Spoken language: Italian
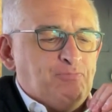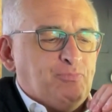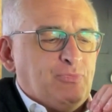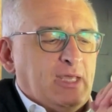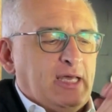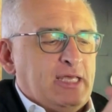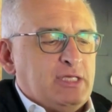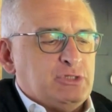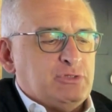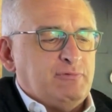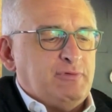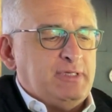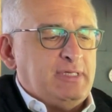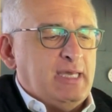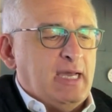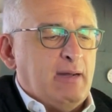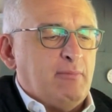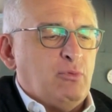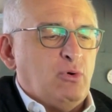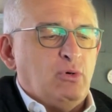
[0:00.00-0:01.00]
Adesso
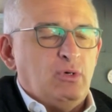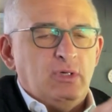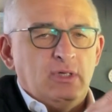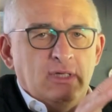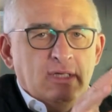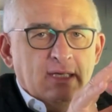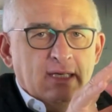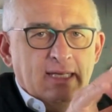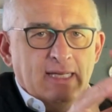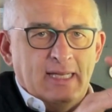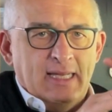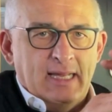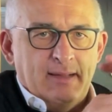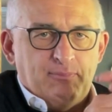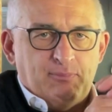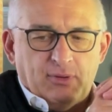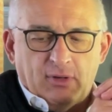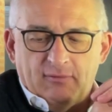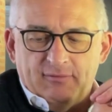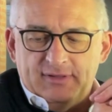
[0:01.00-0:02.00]
vediamo le
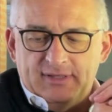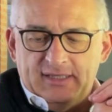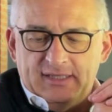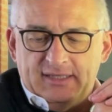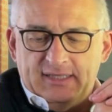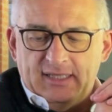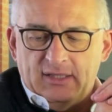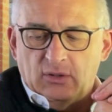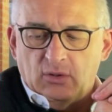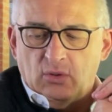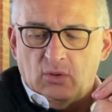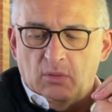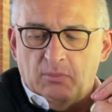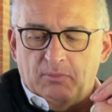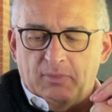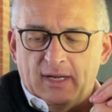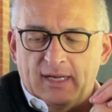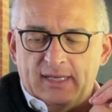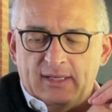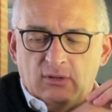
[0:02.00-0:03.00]
prove di tiro col
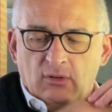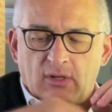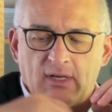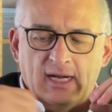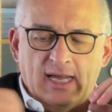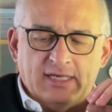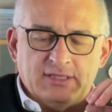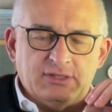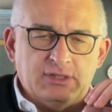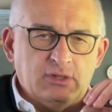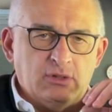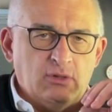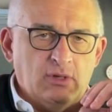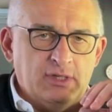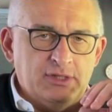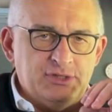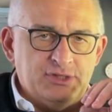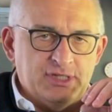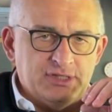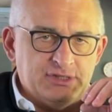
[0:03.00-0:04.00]
pallino classico
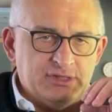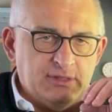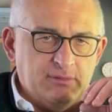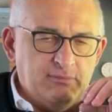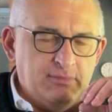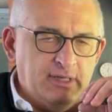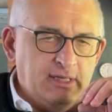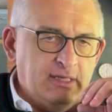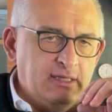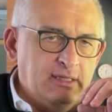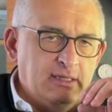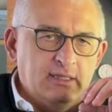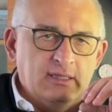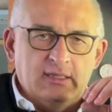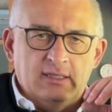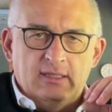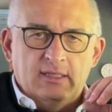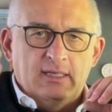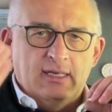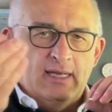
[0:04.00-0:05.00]
il GSB
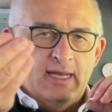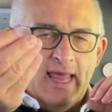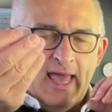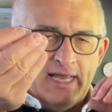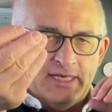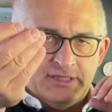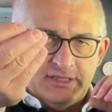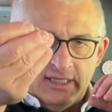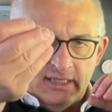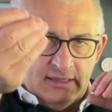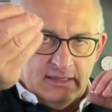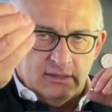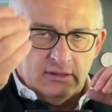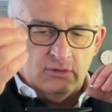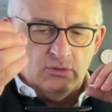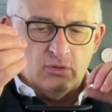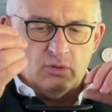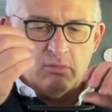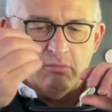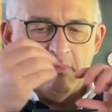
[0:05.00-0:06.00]
Lexat
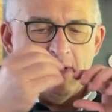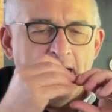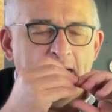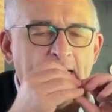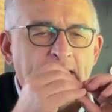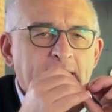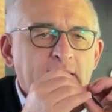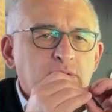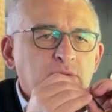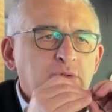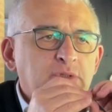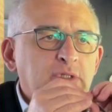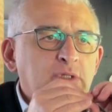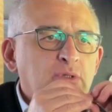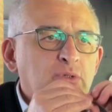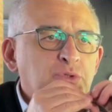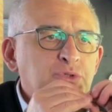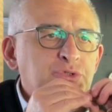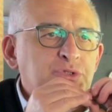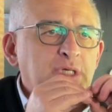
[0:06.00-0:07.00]
normale che tutti
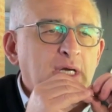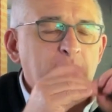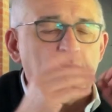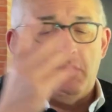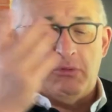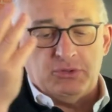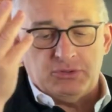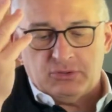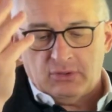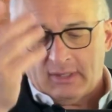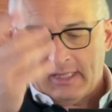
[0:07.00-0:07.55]
conosciamo, in questo